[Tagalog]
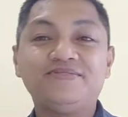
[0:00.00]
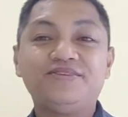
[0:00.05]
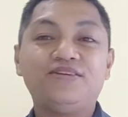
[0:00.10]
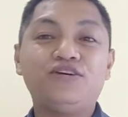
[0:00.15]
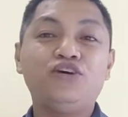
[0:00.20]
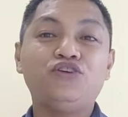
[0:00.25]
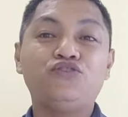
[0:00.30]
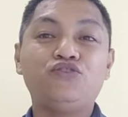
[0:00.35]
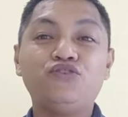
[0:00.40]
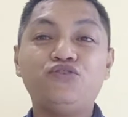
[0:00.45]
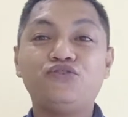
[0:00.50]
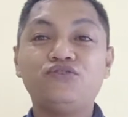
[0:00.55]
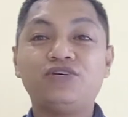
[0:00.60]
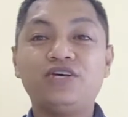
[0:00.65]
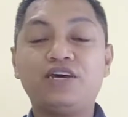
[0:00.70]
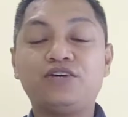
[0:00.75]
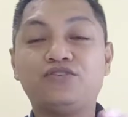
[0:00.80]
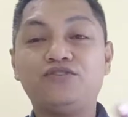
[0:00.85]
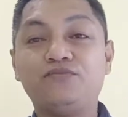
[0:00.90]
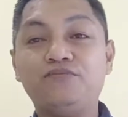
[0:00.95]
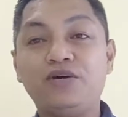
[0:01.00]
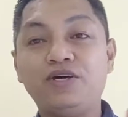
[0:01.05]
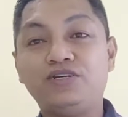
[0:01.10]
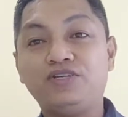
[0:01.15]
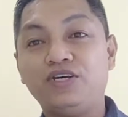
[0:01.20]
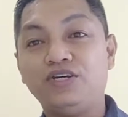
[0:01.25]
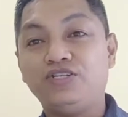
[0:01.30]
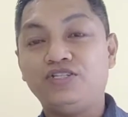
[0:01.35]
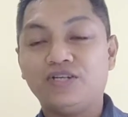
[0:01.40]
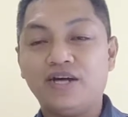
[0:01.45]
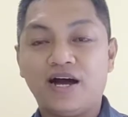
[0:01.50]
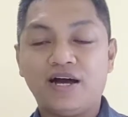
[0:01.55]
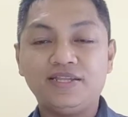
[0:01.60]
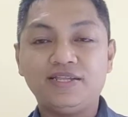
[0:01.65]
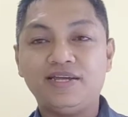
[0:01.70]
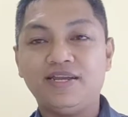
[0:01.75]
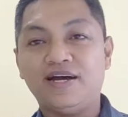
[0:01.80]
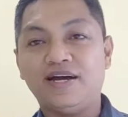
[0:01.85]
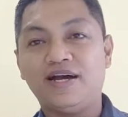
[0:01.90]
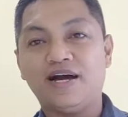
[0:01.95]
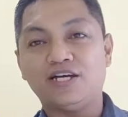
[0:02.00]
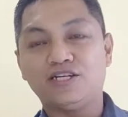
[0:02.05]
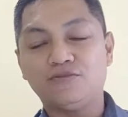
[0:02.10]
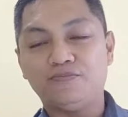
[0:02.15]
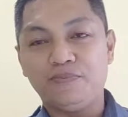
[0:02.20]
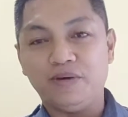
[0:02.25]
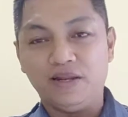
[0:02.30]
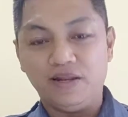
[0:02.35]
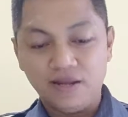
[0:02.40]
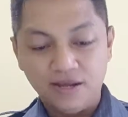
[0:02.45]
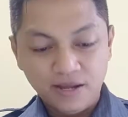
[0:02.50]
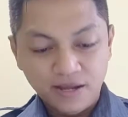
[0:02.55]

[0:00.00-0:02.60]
Ito yung second message sa atin ng gospel.